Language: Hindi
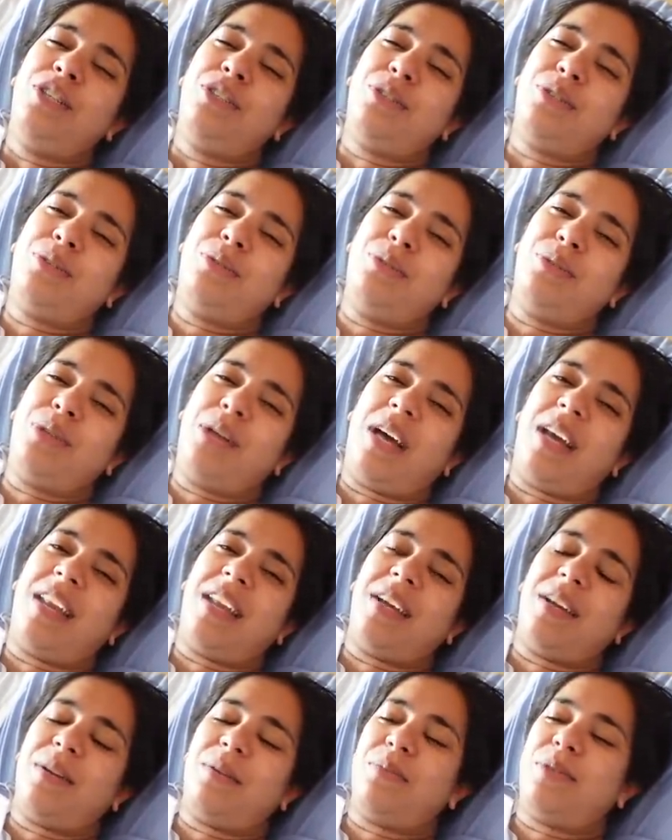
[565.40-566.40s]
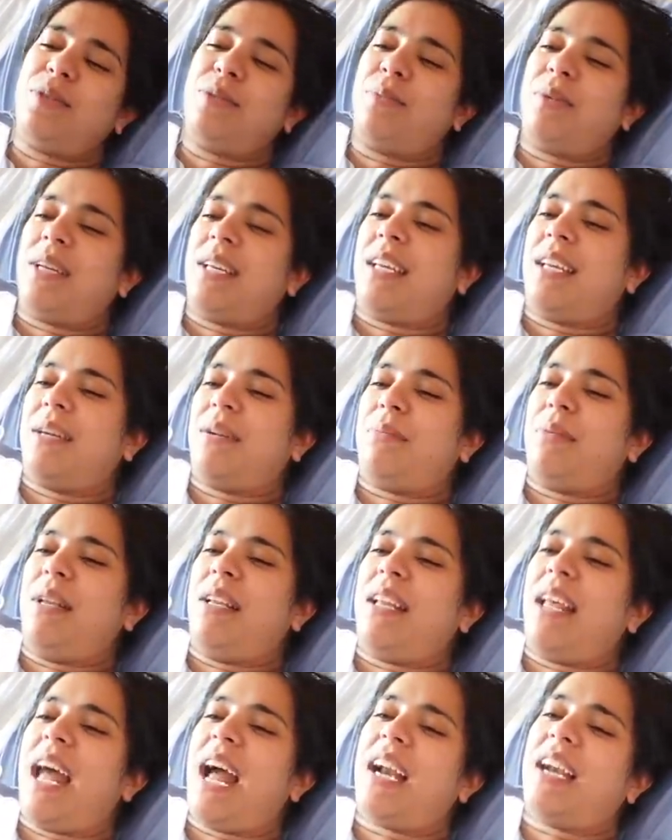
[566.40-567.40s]
सुकून आ रहा है हम सुबह के अब
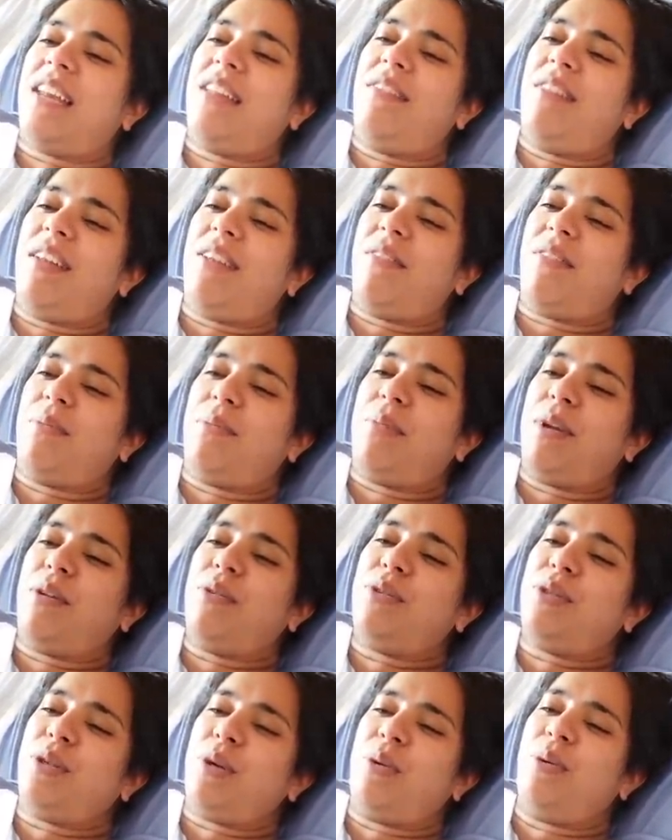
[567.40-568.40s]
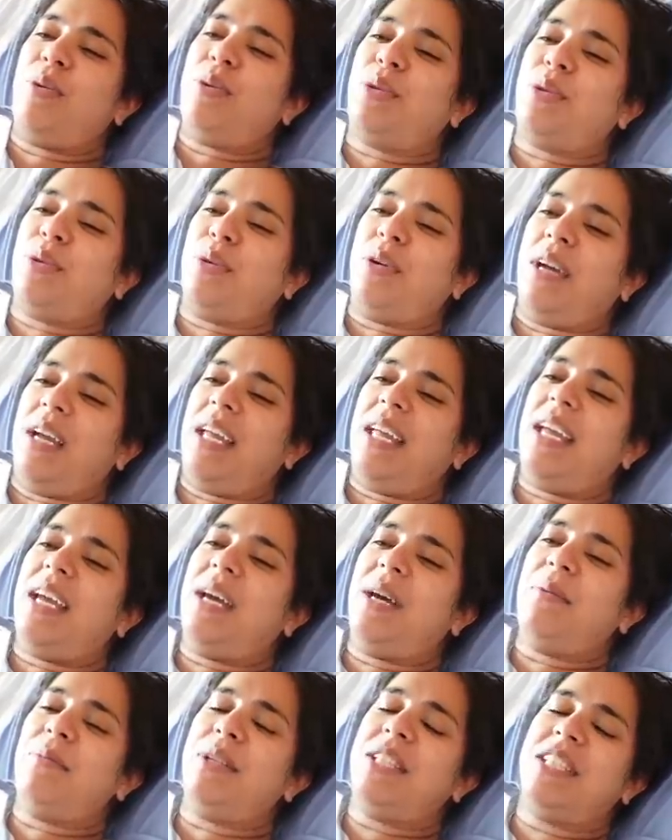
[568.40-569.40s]
एक्टिव लेवल में कुछ हो तो गए हैं
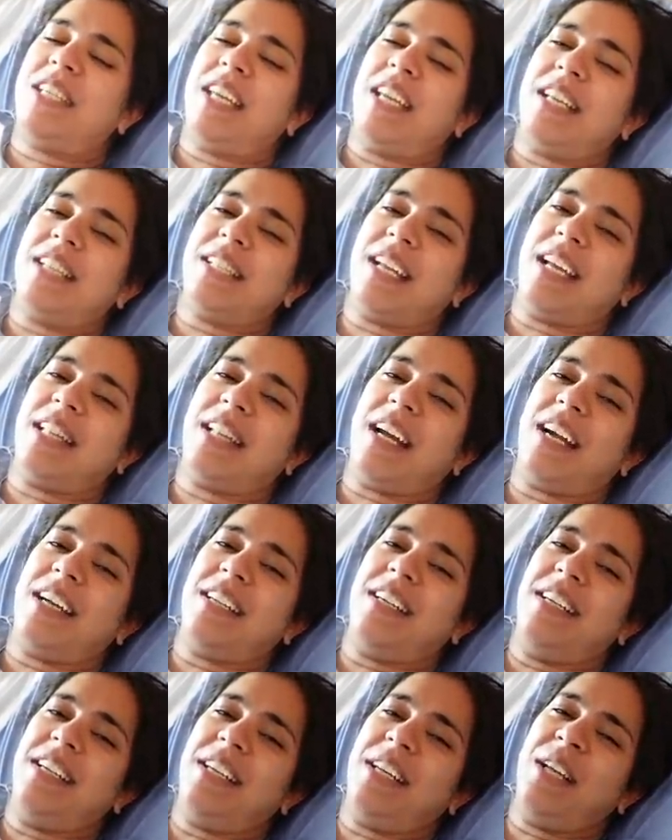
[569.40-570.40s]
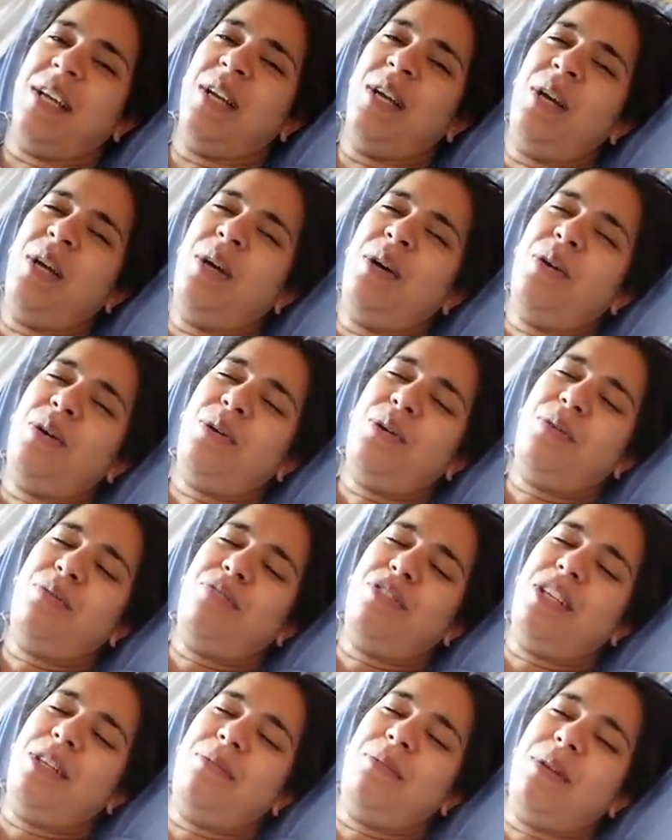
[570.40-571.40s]
हमें छः सात आठ घंटे
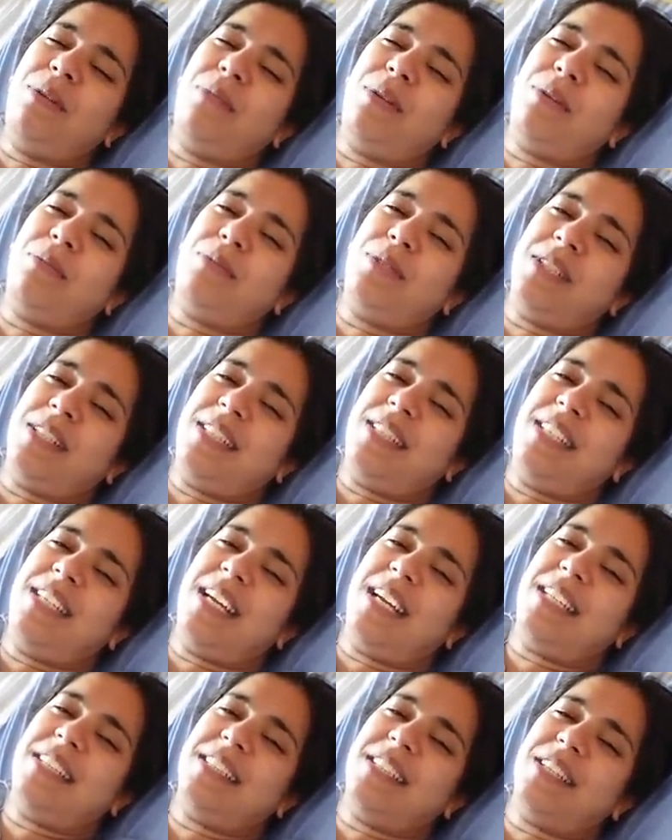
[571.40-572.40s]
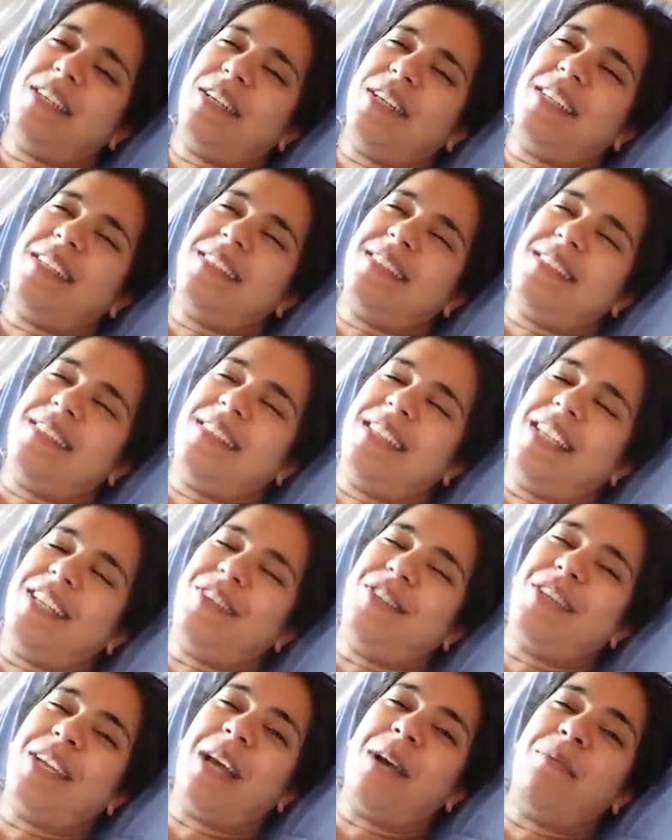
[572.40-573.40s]
होपफुली बेबी अब जल्दी आ जाए एंड
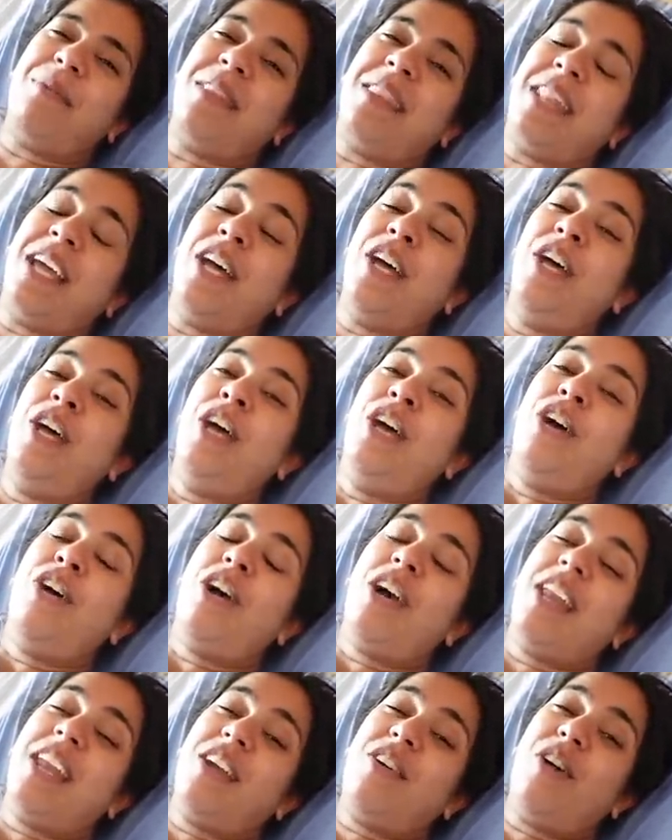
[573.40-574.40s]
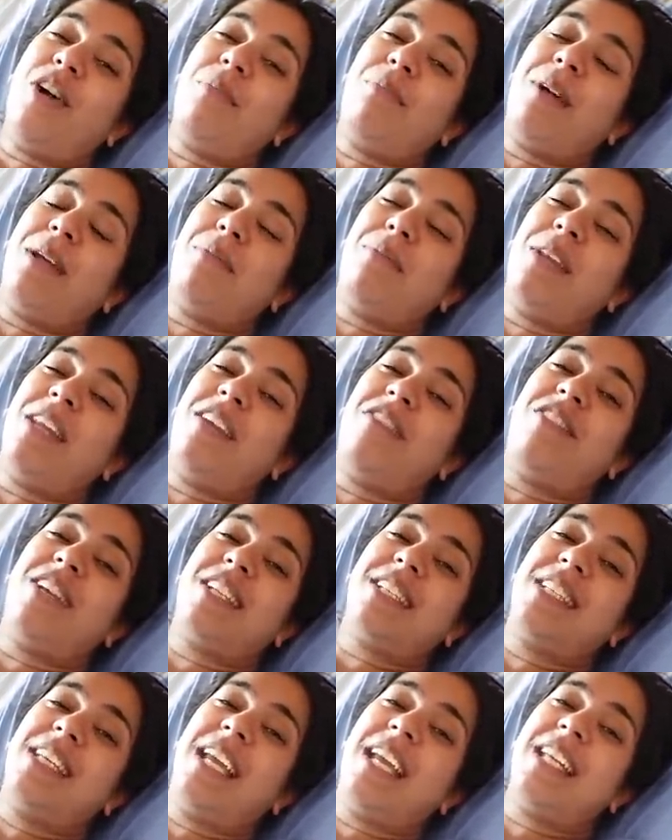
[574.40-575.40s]
देखो क्या बनता है और एक और बात मैं नव्या
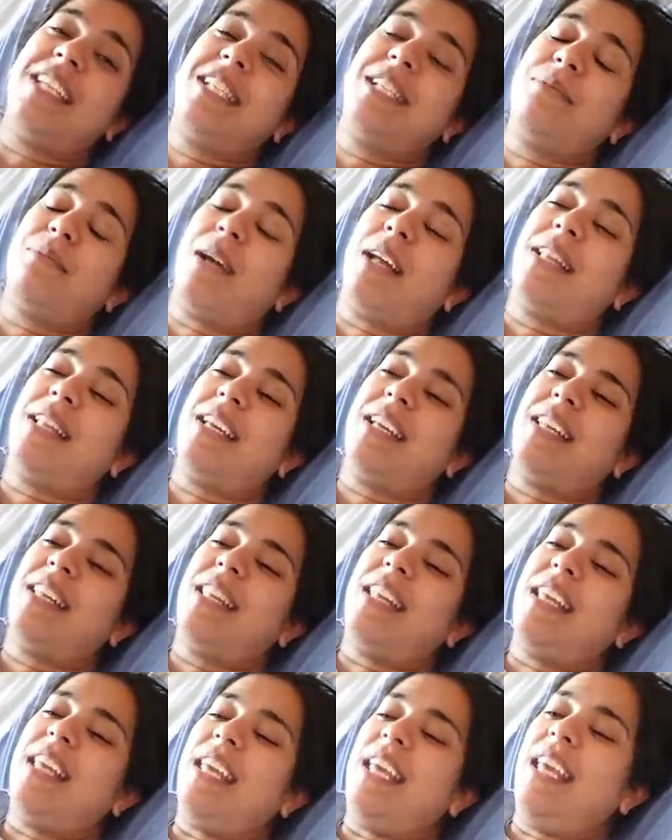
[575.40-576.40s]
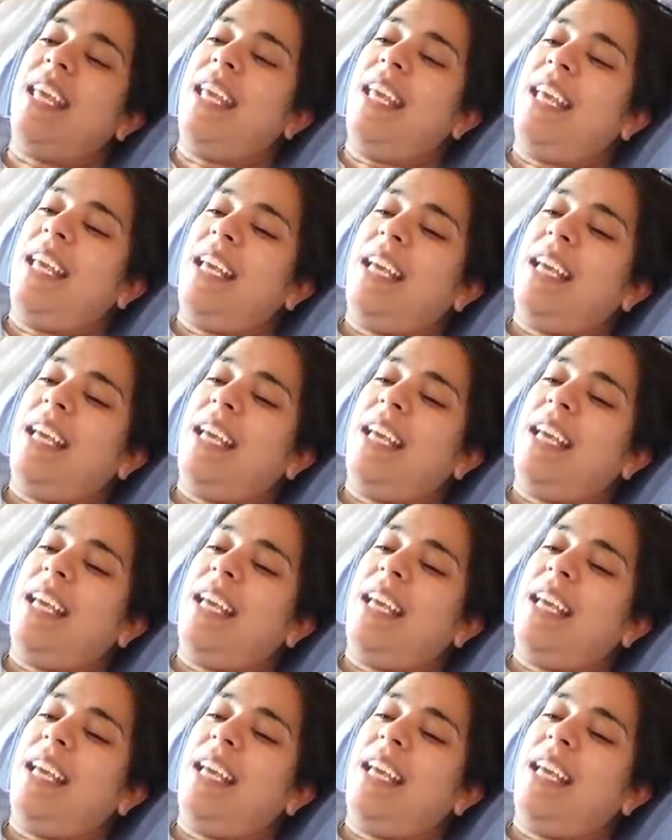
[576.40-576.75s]
से यही चीज़ बात करी थी कि